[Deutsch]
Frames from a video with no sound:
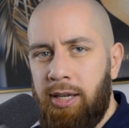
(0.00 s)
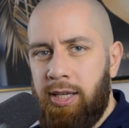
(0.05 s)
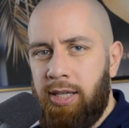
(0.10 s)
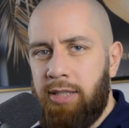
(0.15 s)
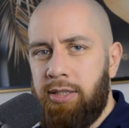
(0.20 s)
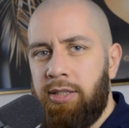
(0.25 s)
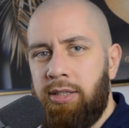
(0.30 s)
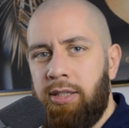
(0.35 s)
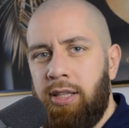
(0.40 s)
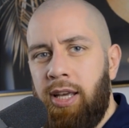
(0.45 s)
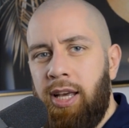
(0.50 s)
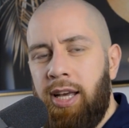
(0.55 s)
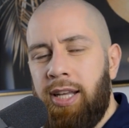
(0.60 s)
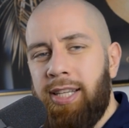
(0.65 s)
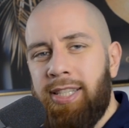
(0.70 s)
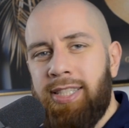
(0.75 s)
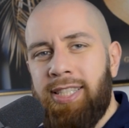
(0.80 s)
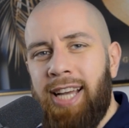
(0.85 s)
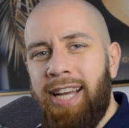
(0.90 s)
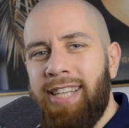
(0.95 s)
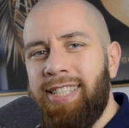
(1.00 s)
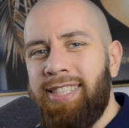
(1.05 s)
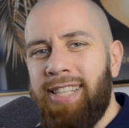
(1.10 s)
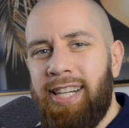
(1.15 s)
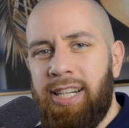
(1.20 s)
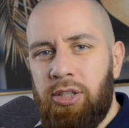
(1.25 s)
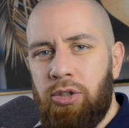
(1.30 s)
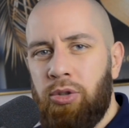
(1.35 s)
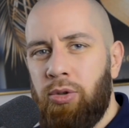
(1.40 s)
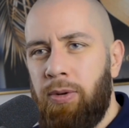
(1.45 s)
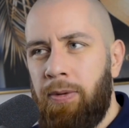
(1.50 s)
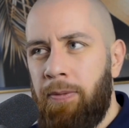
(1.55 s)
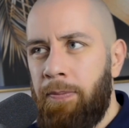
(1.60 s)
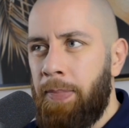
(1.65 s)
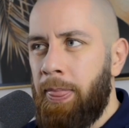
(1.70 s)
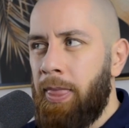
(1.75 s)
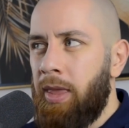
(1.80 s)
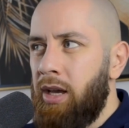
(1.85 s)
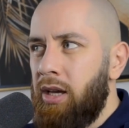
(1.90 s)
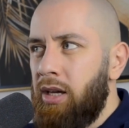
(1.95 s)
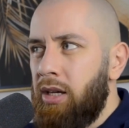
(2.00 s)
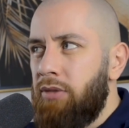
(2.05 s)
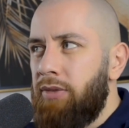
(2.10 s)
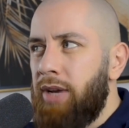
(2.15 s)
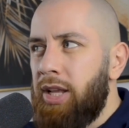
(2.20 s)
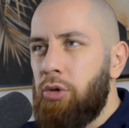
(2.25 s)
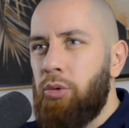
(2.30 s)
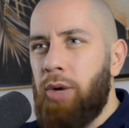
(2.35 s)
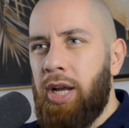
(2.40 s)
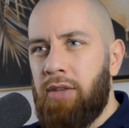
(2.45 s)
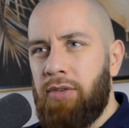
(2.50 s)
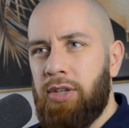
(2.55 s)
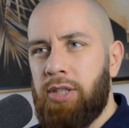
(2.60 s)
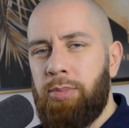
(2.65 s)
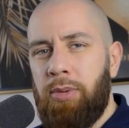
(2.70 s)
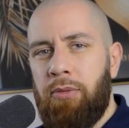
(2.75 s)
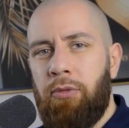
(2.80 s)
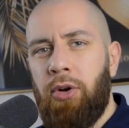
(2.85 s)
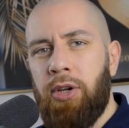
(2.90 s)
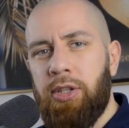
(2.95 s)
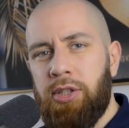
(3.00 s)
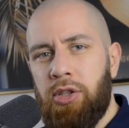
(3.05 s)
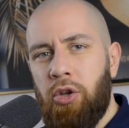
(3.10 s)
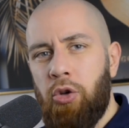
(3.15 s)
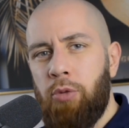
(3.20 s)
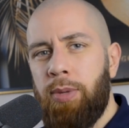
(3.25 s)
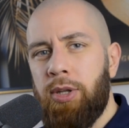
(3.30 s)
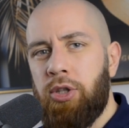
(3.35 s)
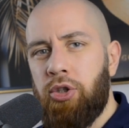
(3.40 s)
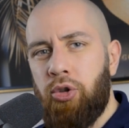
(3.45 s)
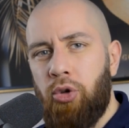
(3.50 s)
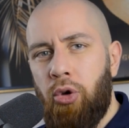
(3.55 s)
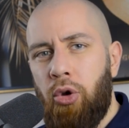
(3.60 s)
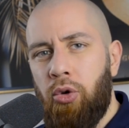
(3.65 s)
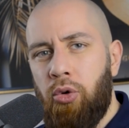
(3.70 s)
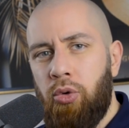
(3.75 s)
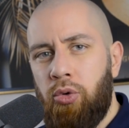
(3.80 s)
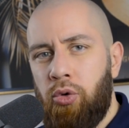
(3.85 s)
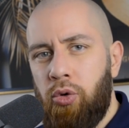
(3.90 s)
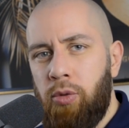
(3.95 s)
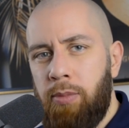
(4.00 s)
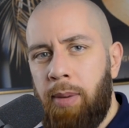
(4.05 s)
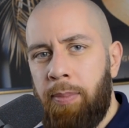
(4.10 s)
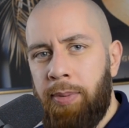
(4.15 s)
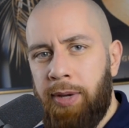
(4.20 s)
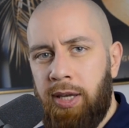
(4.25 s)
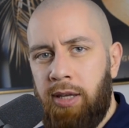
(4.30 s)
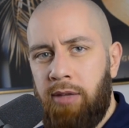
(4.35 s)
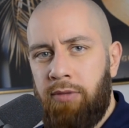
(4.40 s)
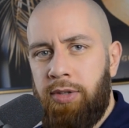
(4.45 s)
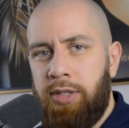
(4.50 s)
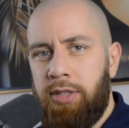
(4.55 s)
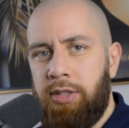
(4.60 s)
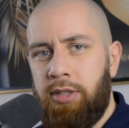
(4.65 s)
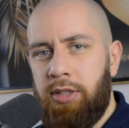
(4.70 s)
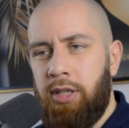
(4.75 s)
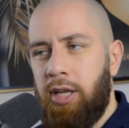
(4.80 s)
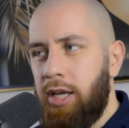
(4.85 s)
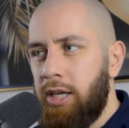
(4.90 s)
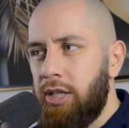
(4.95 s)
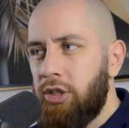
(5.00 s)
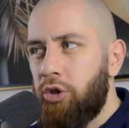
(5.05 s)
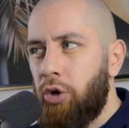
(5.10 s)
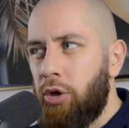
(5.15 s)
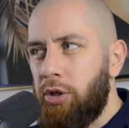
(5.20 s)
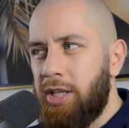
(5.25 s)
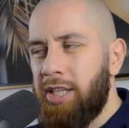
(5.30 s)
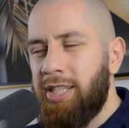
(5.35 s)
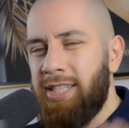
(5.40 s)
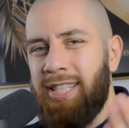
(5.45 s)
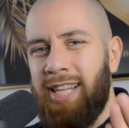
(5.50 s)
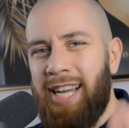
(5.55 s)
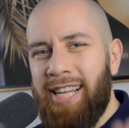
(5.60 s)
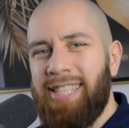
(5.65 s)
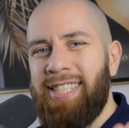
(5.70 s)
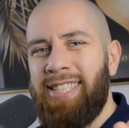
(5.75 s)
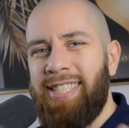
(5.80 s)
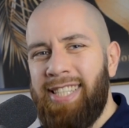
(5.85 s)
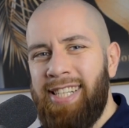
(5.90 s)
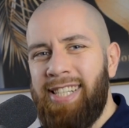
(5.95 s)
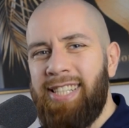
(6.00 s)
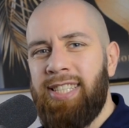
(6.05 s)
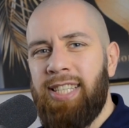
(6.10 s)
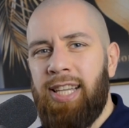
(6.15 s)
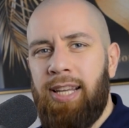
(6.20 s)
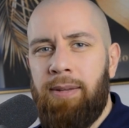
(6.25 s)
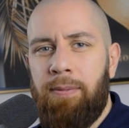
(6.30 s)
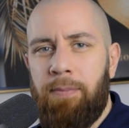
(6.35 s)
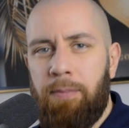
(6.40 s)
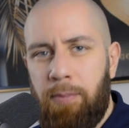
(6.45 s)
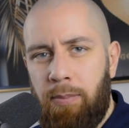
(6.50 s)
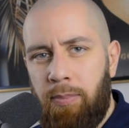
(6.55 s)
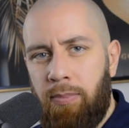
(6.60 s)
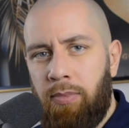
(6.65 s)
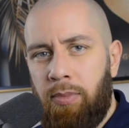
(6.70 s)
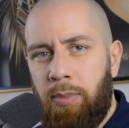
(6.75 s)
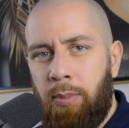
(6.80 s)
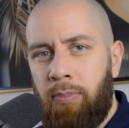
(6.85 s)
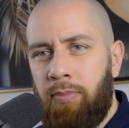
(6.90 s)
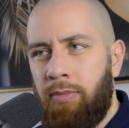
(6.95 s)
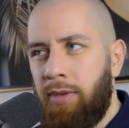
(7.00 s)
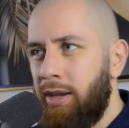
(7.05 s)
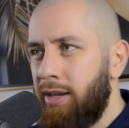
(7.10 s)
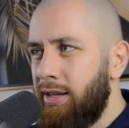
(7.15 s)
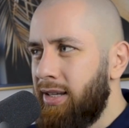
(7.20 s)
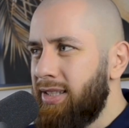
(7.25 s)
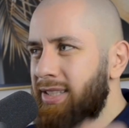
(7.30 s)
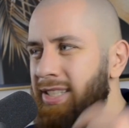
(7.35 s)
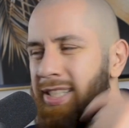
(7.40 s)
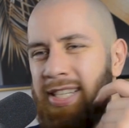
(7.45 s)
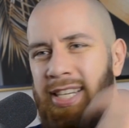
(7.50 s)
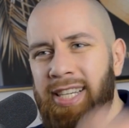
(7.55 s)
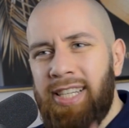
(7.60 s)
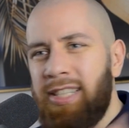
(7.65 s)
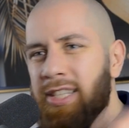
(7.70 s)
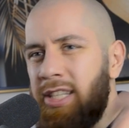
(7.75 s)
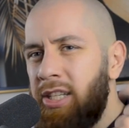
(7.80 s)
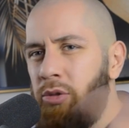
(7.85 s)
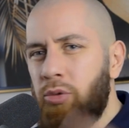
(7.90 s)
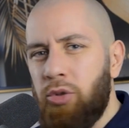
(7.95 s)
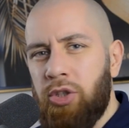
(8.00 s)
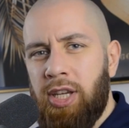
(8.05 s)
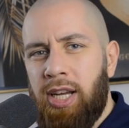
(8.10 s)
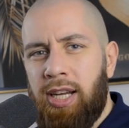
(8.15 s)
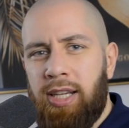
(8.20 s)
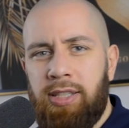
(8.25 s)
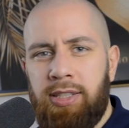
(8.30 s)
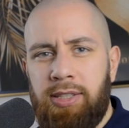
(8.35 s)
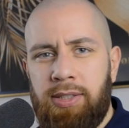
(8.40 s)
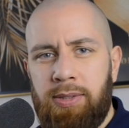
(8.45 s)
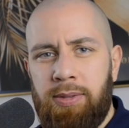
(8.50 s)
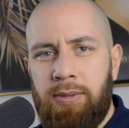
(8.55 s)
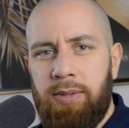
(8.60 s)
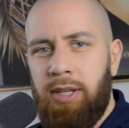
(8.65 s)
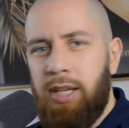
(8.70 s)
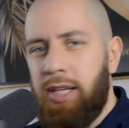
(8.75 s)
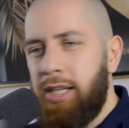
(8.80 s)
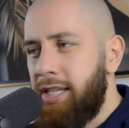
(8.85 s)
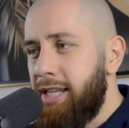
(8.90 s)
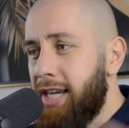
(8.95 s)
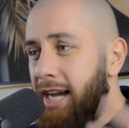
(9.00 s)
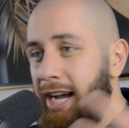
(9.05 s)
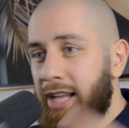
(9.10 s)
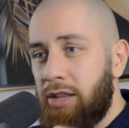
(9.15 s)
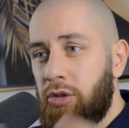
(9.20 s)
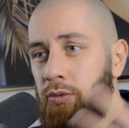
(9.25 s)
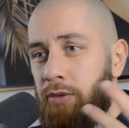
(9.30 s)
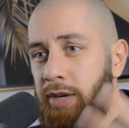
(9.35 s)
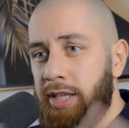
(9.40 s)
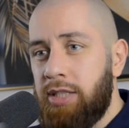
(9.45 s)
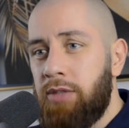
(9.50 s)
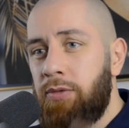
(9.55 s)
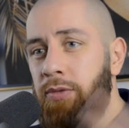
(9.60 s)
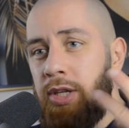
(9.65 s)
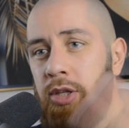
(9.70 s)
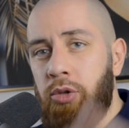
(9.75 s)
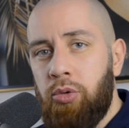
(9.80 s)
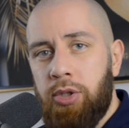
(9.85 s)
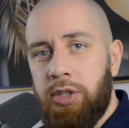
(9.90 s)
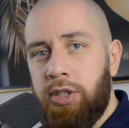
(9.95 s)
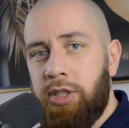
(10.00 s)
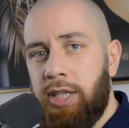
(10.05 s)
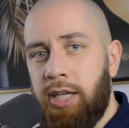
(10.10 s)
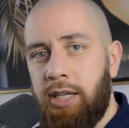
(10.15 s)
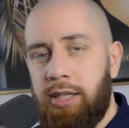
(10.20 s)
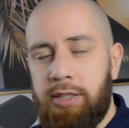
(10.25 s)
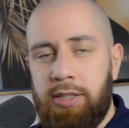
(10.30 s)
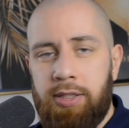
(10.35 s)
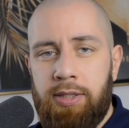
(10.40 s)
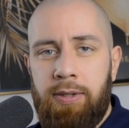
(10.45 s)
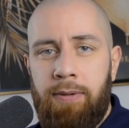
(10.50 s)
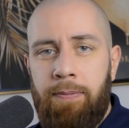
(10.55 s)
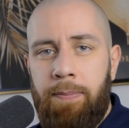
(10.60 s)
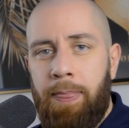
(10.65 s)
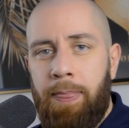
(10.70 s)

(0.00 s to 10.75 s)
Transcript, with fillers: kannst. Das heißt also, wenn du etwas mit vollster Überzeugung rüberbringen willst, sollte es dein Stil sein. Die Dinge, die du sagst, die Art und Weise, wie du es sagst,